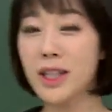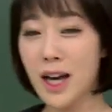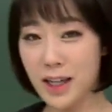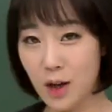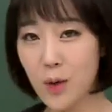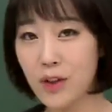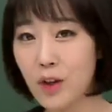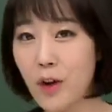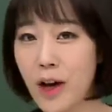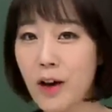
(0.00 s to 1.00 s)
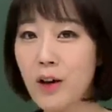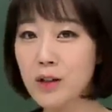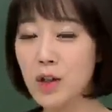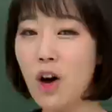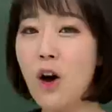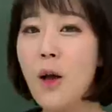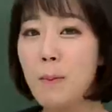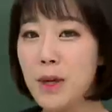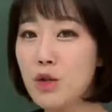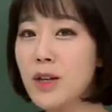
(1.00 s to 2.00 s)
이야기하고 있는 거예요. 그죠?
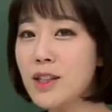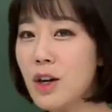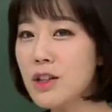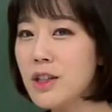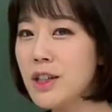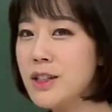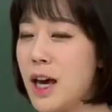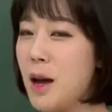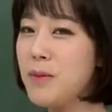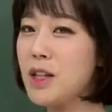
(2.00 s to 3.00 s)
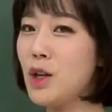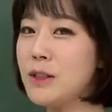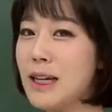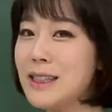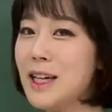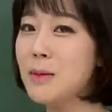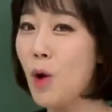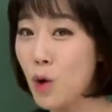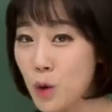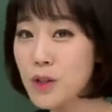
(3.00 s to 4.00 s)
미국에서는 사람들이 설상차를
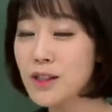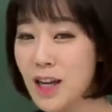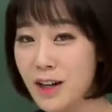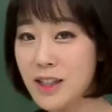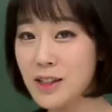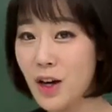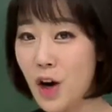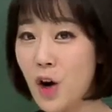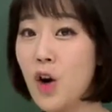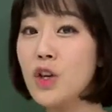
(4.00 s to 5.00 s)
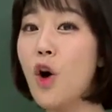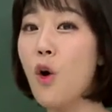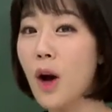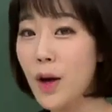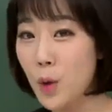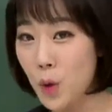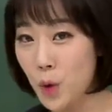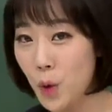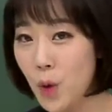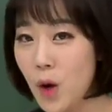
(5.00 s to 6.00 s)
뭐로 쓴다 그랬어요?
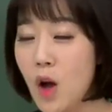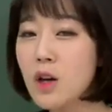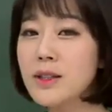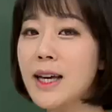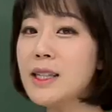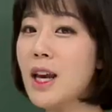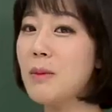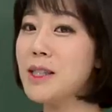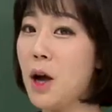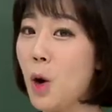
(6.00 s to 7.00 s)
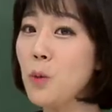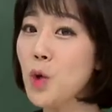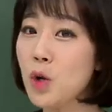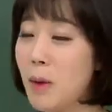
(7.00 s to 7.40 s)
여가용으로. 근데 이 사람은 작업용을